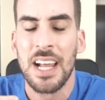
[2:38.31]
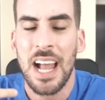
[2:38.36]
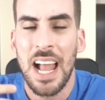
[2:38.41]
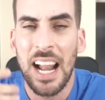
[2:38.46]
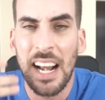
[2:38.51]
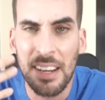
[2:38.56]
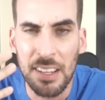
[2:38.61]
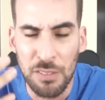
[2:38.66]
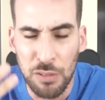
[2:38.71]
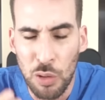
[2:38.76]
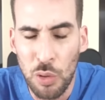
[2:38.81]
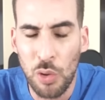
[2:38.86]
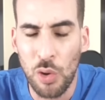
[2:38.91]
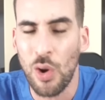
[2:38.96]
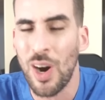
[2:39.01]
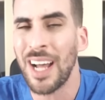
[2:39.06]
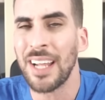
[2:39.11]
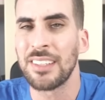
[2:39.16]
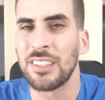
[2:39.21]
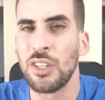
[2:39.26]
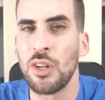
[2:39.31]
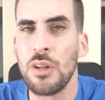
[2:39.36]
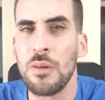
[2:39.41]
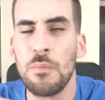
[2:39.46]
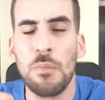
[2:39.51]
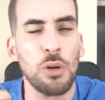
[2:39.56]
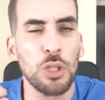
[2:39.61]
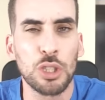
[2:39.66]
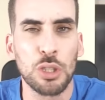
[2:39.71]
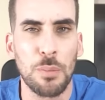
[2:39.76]
el reflujo ácido y
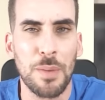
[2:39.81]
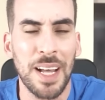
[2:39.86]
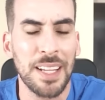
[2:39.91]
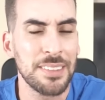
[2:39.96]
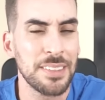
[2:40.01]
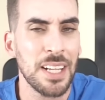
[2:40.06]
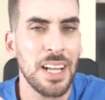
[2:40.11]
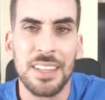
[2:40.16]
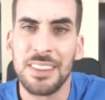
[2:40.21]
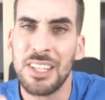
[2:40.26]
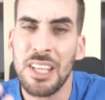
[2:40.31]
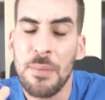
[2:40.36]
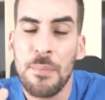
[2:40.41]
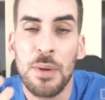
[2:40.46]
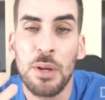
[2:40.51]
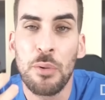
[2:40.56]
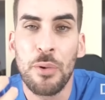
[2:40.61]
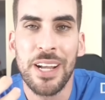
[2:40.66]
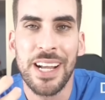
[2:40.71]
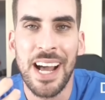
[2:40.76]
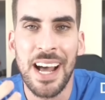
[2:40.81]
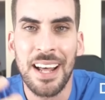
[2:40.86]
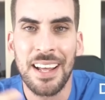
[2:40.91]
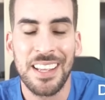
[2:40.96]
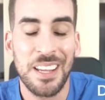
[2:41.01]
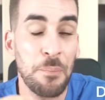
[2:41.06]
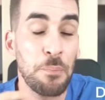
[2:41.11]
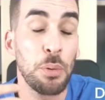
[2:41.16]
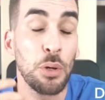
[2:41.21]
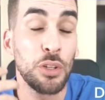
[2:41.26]
mucho más disminuirá
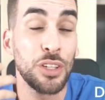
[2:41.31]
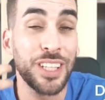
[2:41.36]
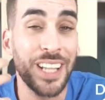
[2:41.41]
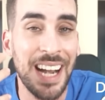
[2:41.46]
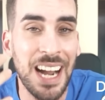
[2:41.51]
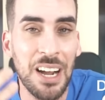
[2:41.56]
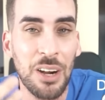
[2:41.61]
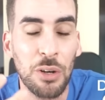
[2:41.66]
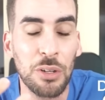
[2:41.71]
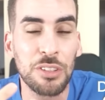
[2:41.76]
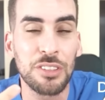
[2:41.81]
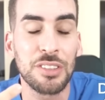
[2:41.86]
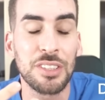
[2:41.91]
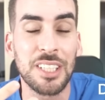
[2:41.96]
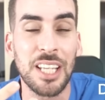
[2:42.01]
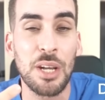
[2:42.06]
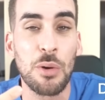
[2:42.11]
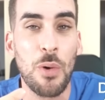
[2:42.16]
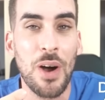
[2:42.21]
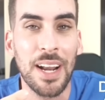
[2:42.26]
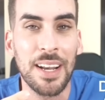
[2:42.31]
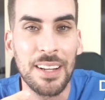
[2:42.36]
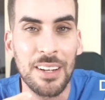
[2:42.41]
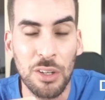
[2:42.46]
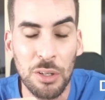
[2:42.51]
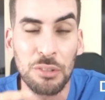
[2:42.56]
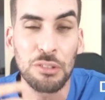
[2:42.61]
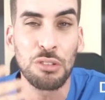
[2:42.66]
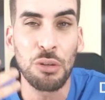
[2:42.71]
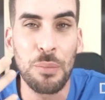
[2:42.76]
y podrás continuar
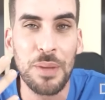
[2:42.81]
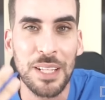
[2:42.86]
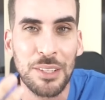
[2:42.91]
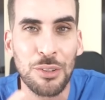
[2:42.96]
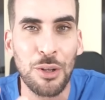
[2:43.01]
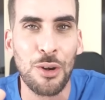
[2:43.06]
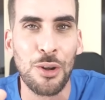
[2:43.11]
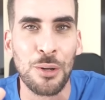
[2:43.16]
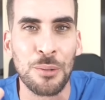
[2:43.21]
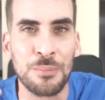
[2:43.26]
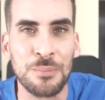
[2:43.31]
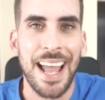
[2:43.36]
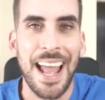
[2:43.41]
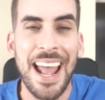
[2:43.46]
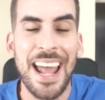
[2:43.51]
consumiéndolo.